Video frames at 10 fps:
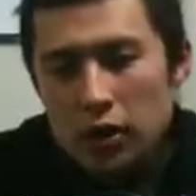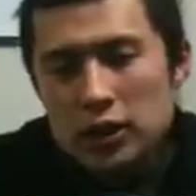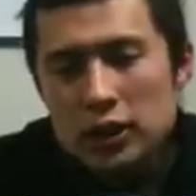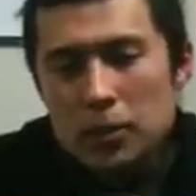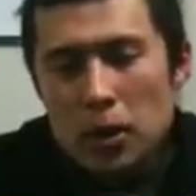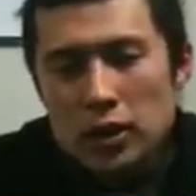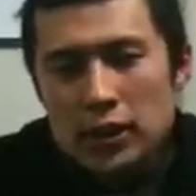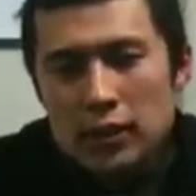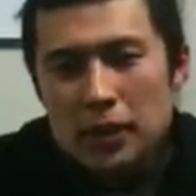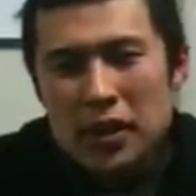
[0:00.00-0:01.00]
惜しくも
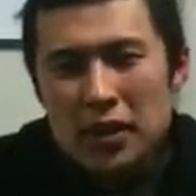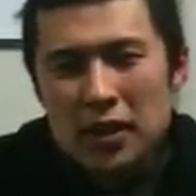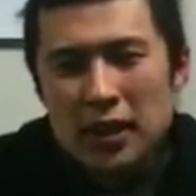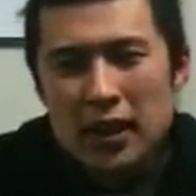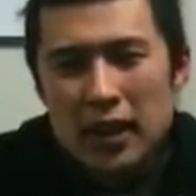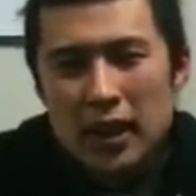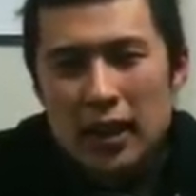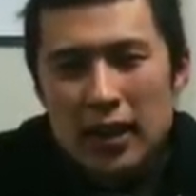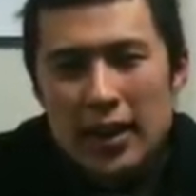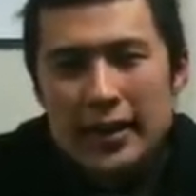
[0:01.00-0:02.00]
惜しくも
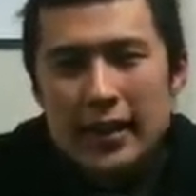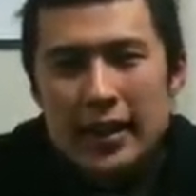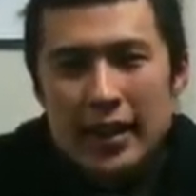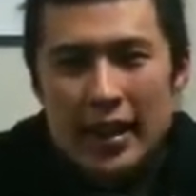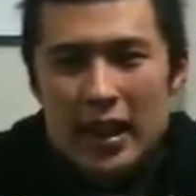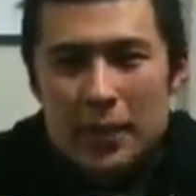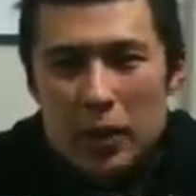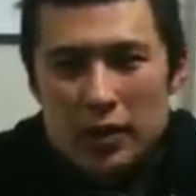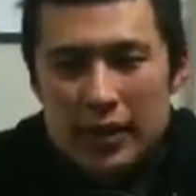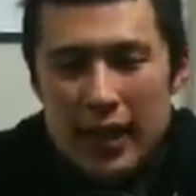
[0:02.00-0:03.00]

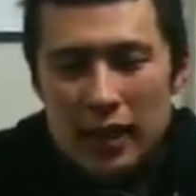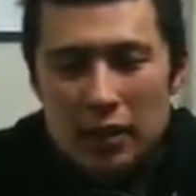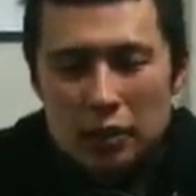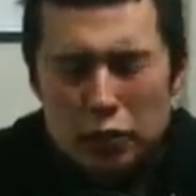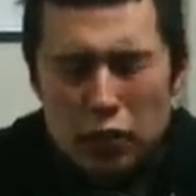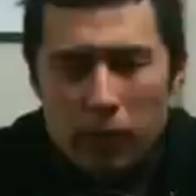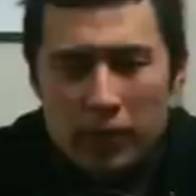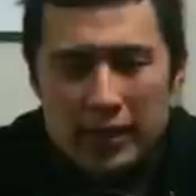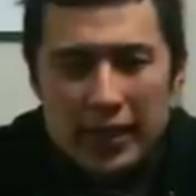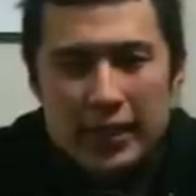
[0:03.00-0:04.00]
0.02秒差及
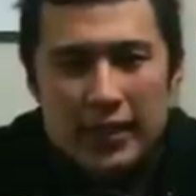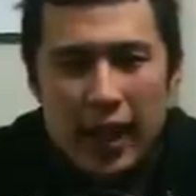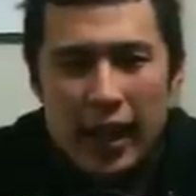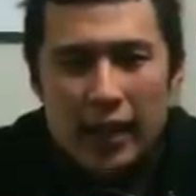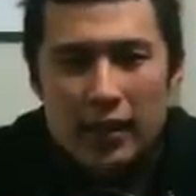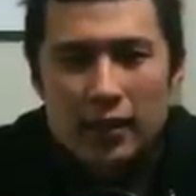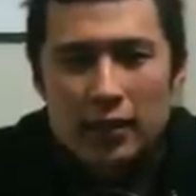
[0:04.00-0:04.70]
びませんでした